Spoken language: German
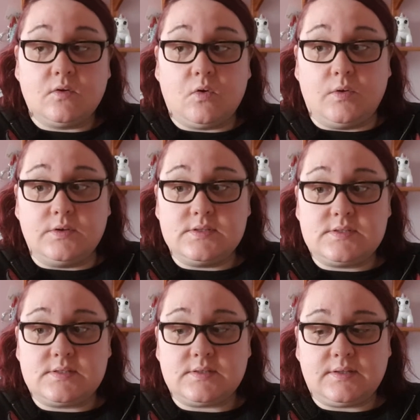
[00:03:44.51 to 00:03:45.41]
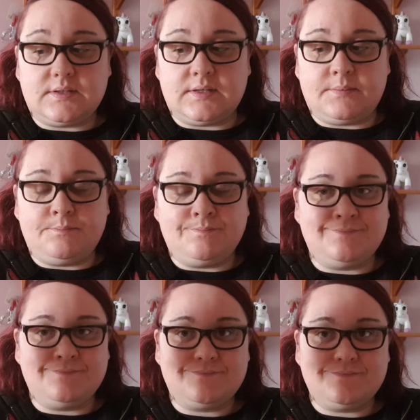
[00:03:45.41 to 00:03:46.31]
Und
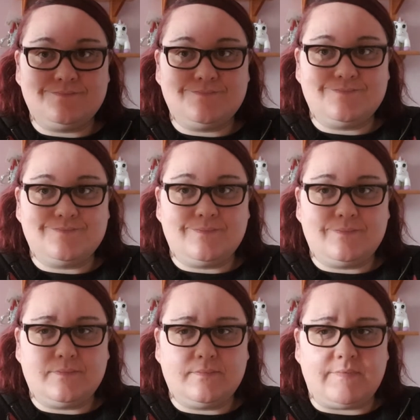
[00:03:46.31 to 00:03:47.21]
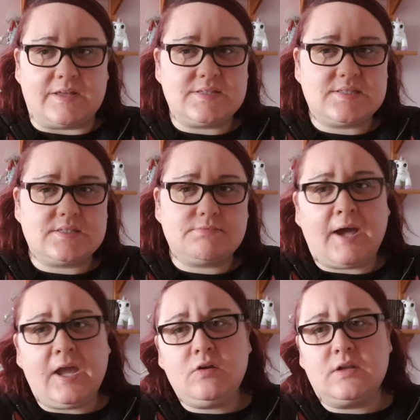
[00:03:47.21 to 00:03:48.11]
ähm, wenn es
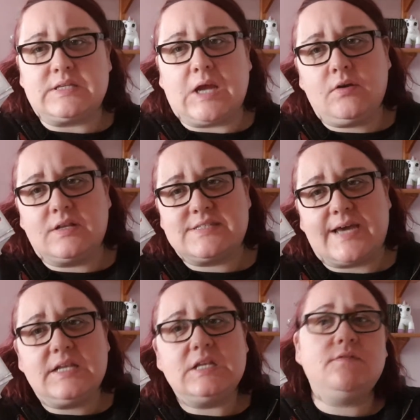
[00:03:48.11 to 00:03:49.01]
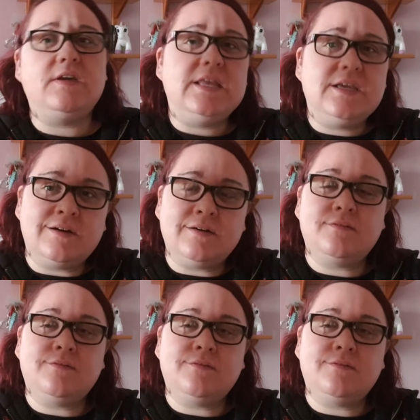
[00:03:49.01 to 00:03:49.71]
200 oder 300 Seiten weniger